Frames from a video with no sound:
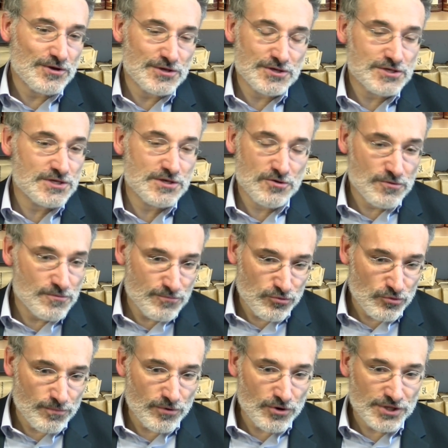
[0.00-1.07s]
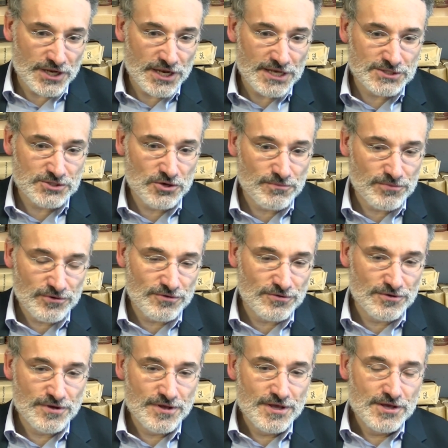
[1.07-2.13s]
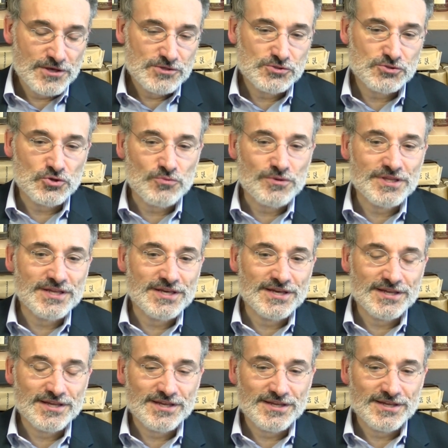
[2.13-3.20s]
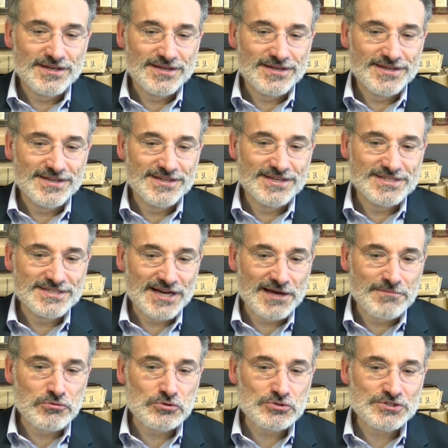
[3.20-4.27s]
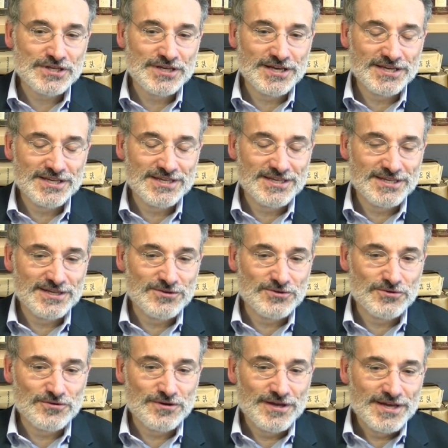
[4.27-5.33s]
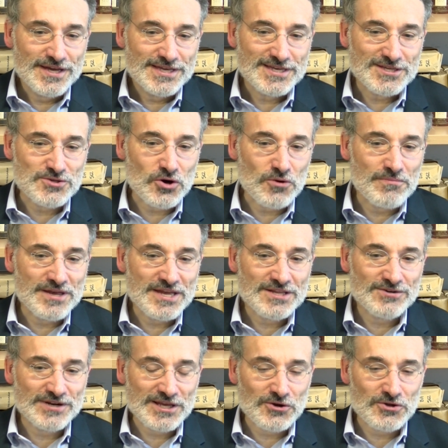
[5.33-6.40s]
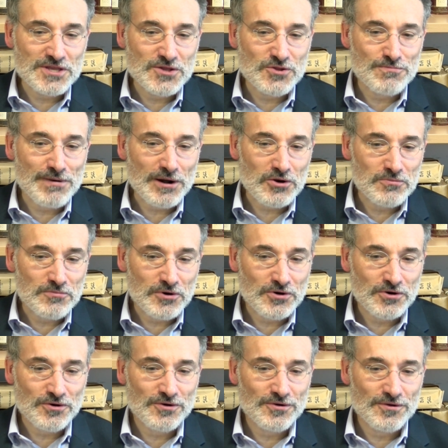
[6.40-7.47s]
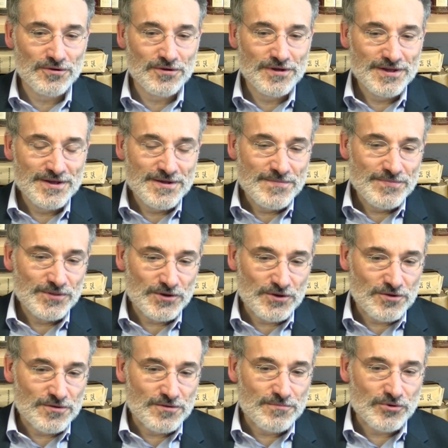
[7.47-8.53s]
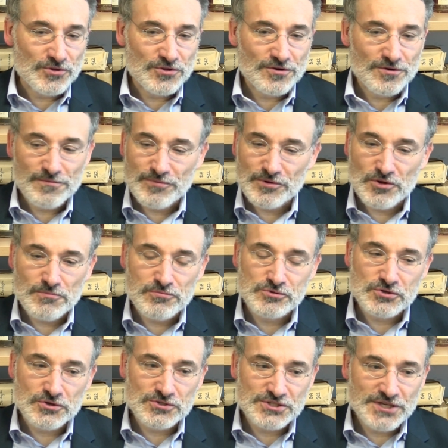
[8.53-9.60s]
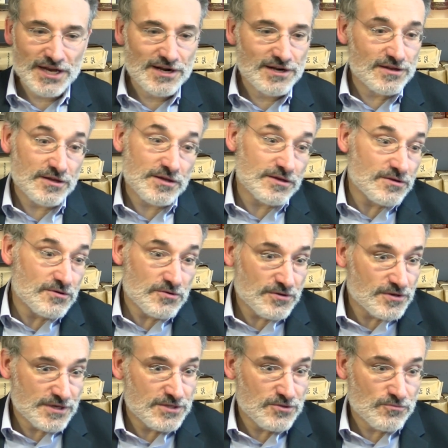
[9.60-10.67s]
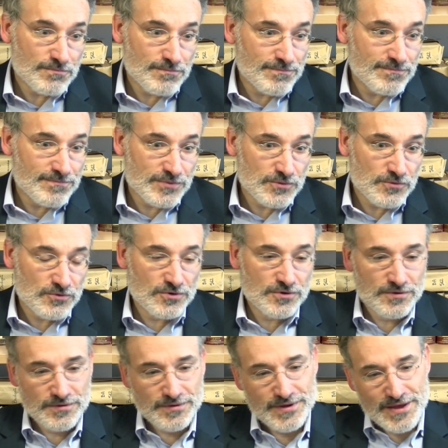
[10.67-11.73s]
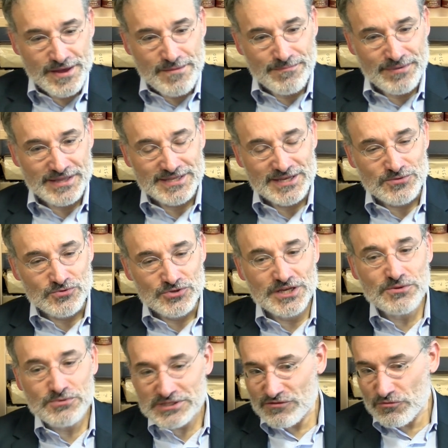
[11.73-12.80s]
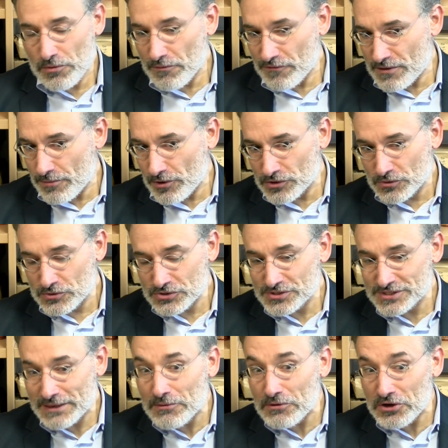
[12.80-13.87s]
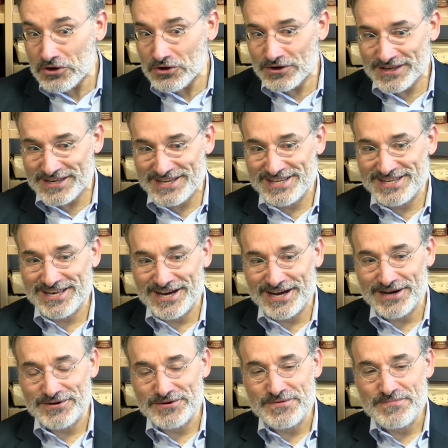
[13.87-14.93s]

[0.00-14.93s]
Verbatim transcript: qui, pour prendre un exemple, celui des, sacs à procès qui, qui dormaient dans les greniers du Parlement pendant, pendant plusieurs siècles et qui n'ont donc euh, pas été étudié. Donc ça vous fait prendre conscience d'abord qu'il y a